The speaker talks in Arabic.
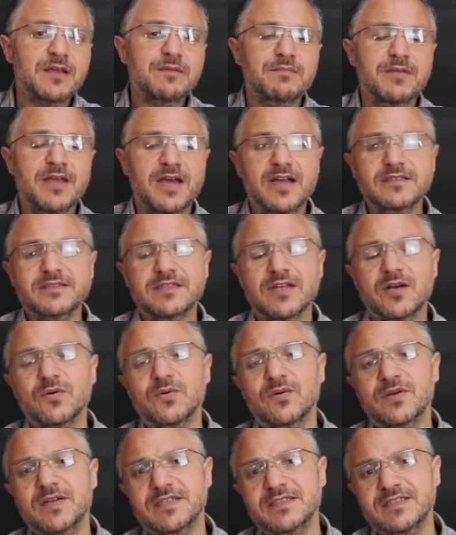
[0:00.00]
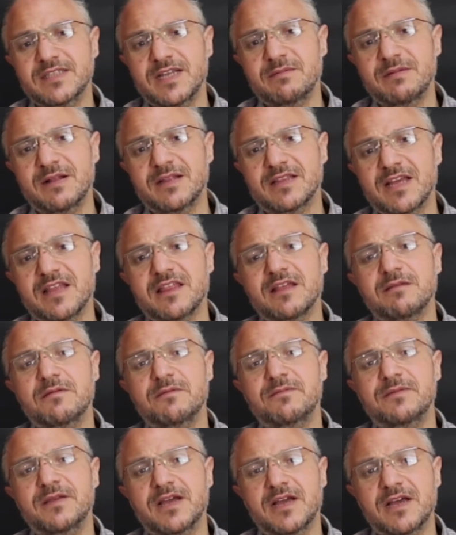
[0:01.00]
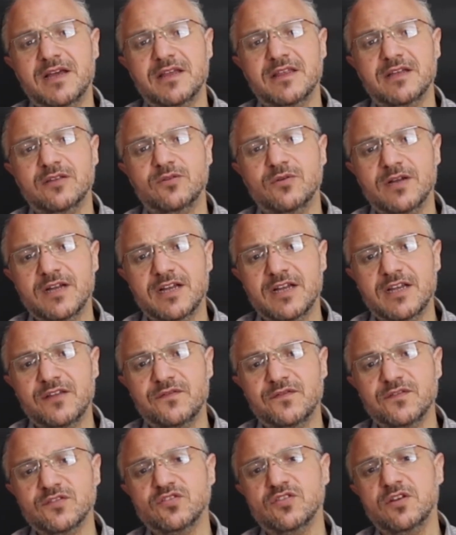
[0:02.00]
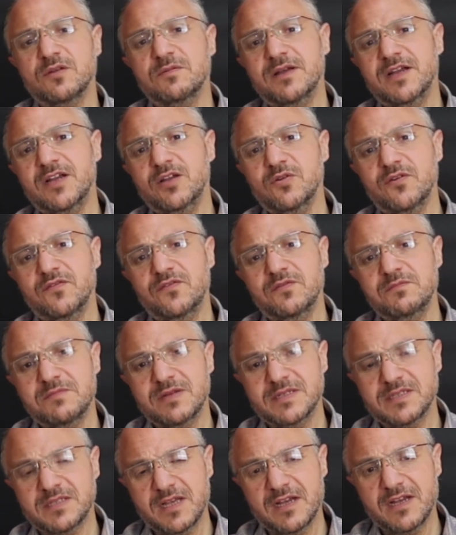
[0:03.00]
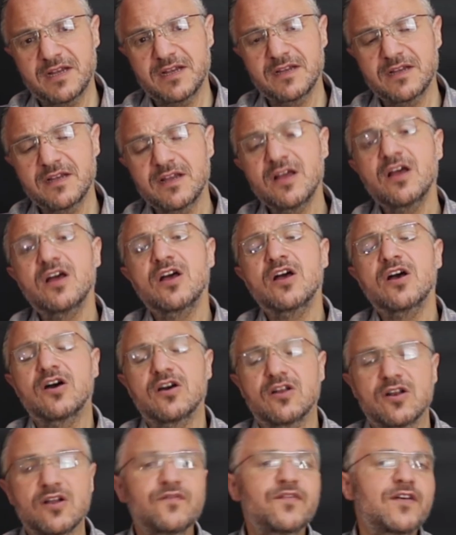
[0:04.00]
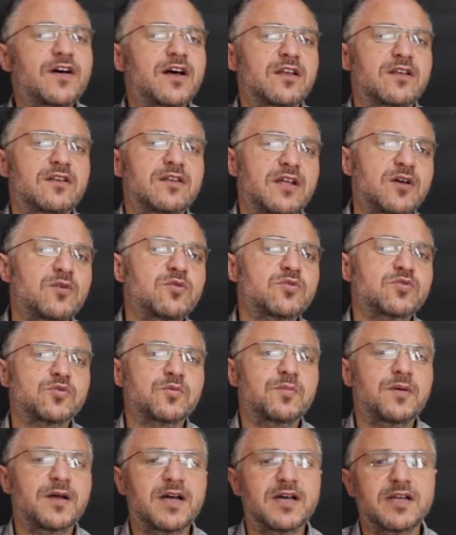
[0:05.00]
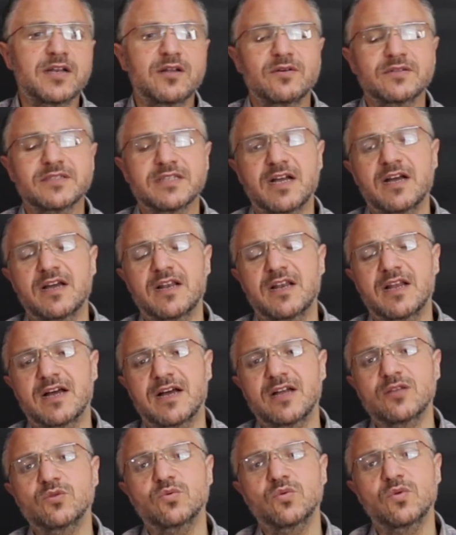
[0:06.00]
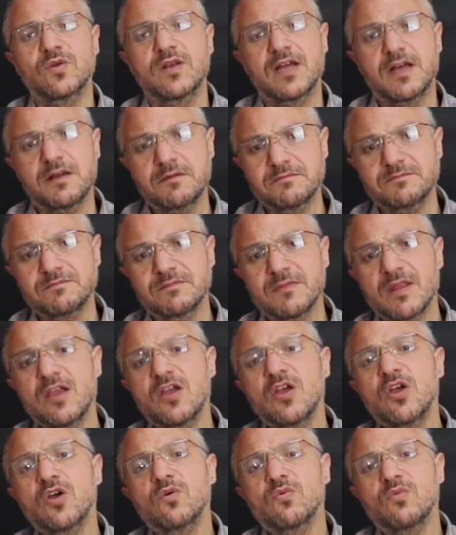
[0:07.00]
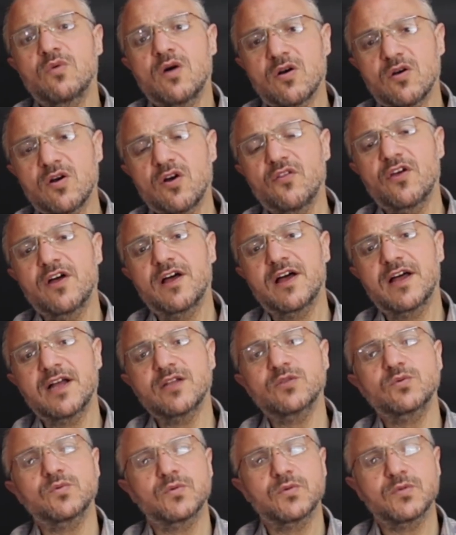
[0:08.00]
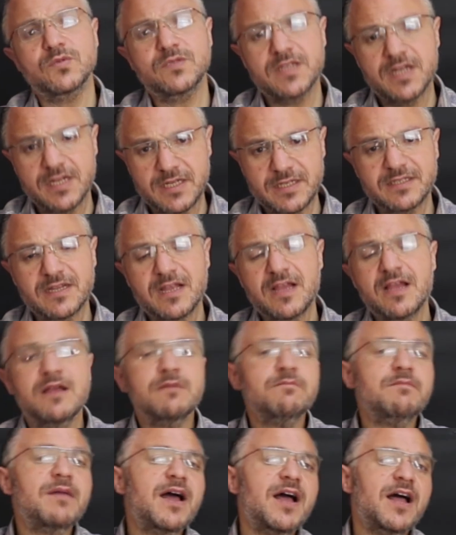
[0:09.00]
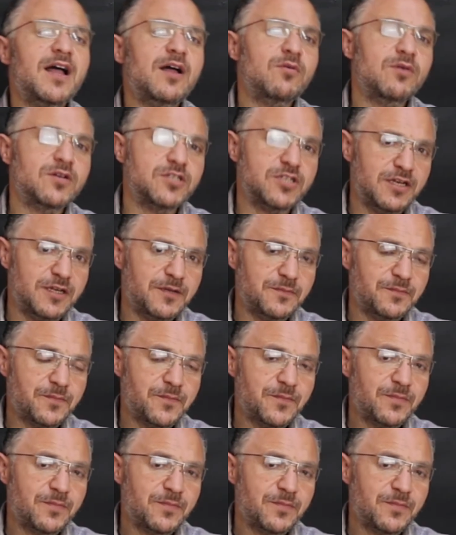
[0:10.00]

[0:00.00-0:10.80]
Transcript: بأنه عندما التزم بهذا الدعاء في الصباح وفي المساء رفع الله سبحانه وتعالى عنه الهم وقضى عنه الدين ما أحوجنا